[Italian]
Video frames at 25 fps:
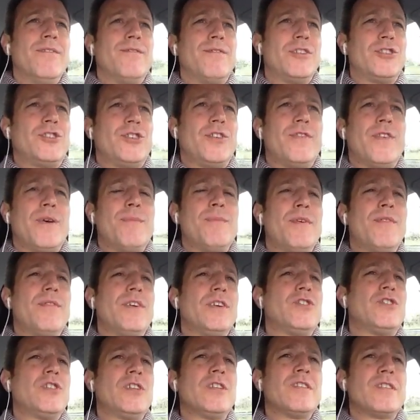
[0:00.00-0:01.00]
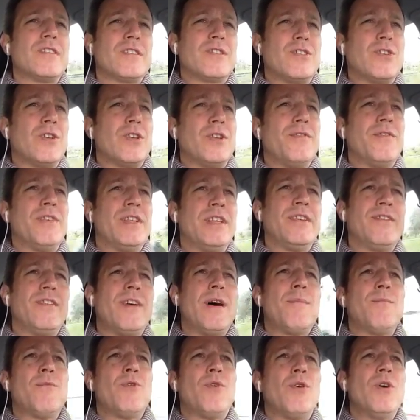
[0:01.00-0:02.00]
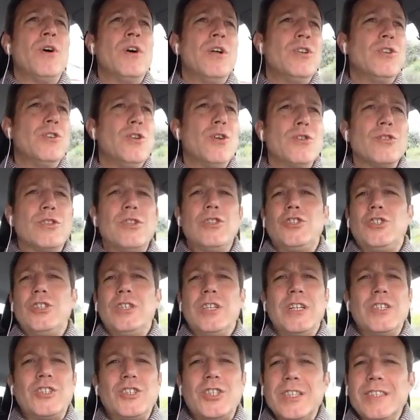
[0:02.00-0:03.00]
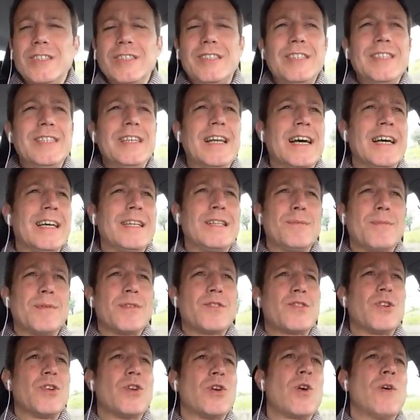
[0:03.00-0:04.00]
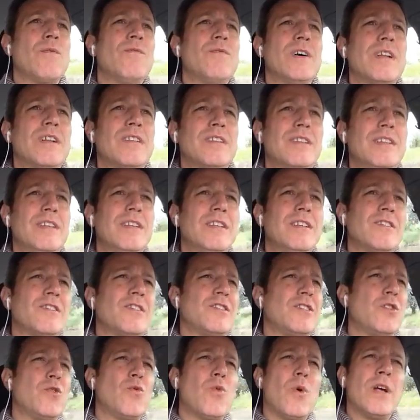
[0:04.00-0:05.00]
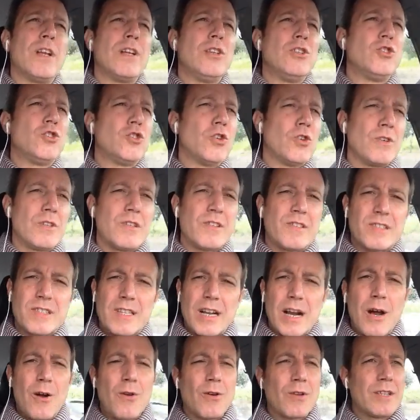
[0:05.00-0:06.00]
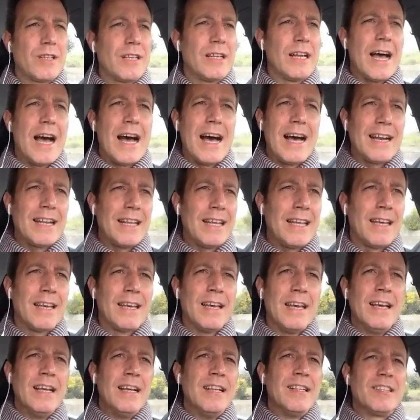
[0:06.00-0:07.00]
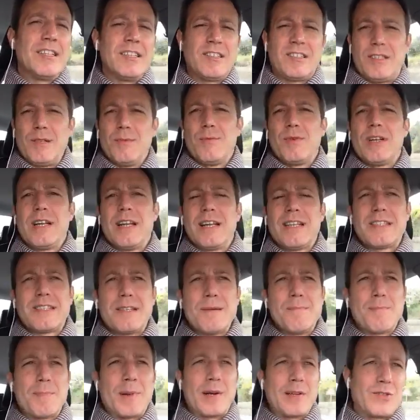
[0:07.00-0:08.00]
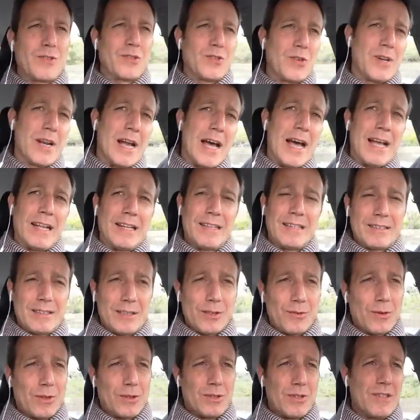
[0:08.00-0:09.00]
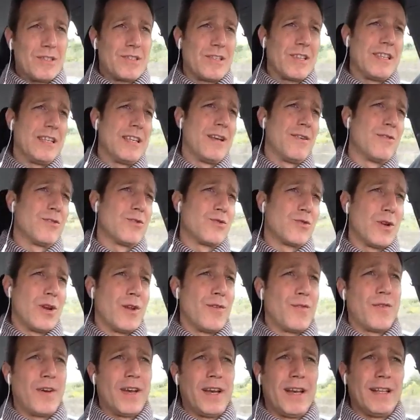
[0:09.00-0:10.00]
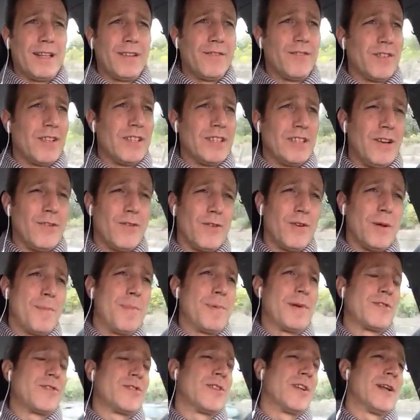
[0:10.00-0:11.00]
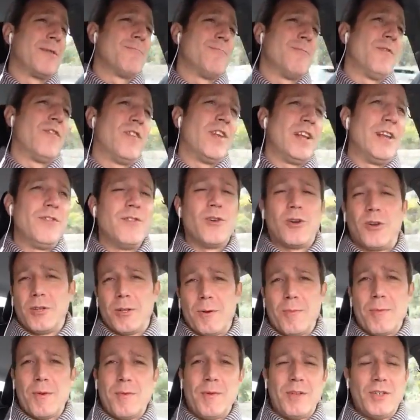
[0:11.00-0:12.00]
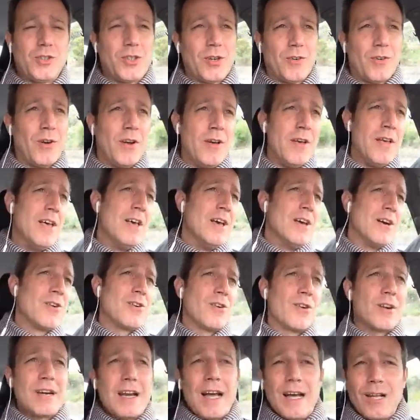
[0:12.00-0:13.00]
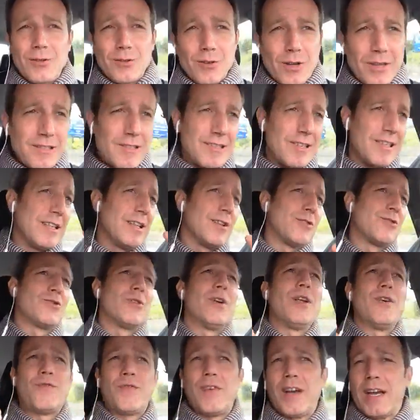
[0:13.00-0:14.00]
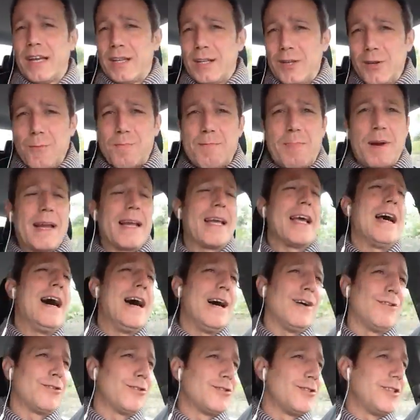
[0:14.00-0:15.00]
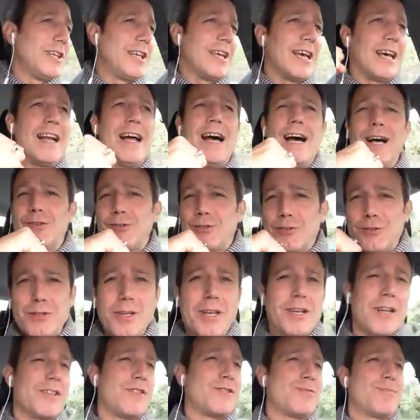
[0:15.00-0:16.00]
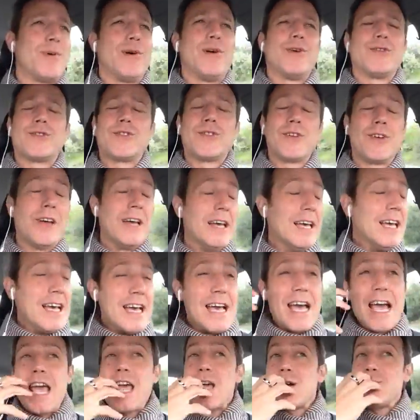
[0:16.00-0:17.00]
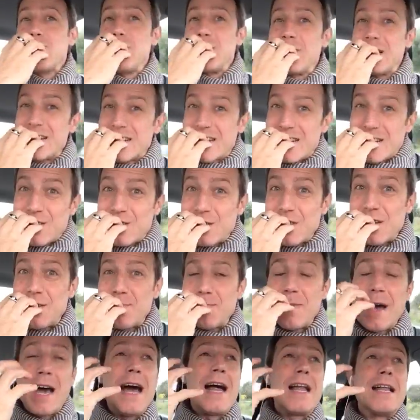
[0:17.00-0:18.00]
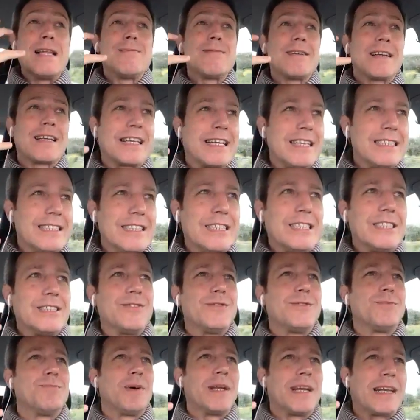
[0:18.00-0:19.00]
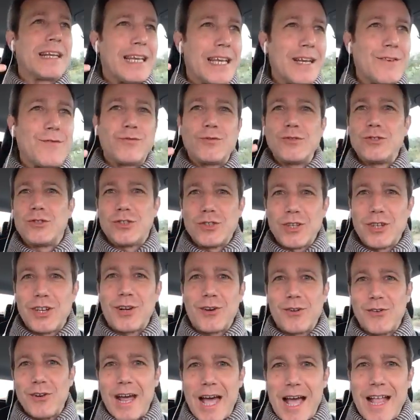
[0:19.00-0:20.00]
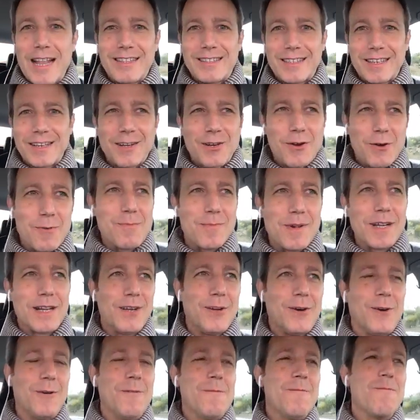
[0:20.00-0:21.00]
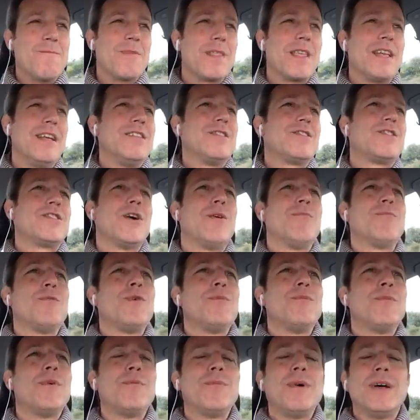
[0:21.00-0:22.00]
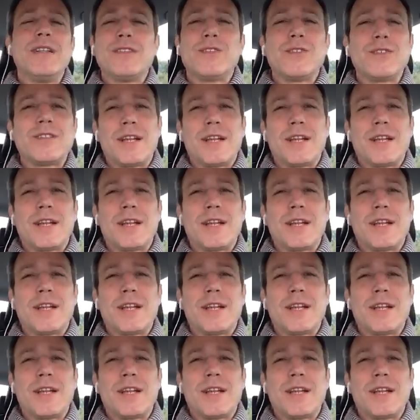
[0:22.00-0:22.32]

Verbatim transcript: facevamo evangelizzazioni, vedevamo non decine, centinaia di persone convertirsi, guarigioni straordinarie, testimonianze impressionanti. Quando insegnavo sulla fede, vedevo le persone che venivano da me e mi dicevano: Corrado, ha insegnato sulla fede, ho pregato, ho dichiarato, Dio ha risposto. E io mi mangiavo le mani perché dicevo: Perché funziona con altri e con me no? Insomma, un momento